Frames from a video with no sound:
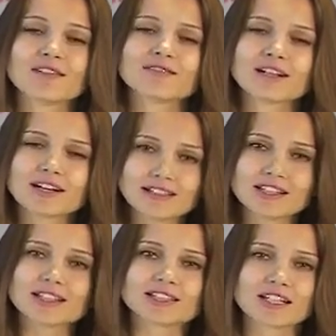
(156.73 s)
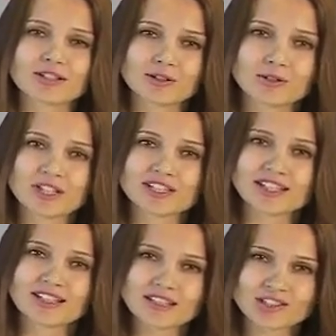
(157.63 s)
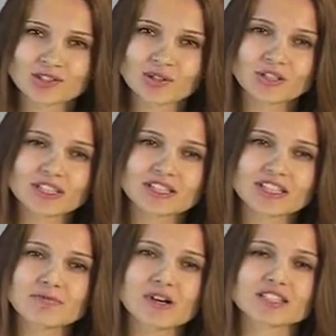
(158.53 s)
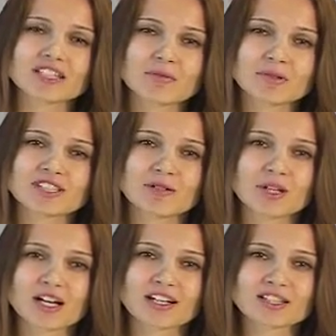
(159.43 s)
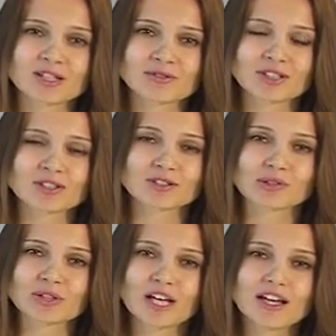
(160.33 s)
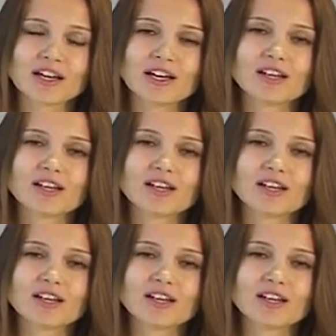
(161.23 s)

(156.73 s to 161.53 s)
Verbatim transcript: наконец-то отклонится от традиционной темы о слабости американского рынка труда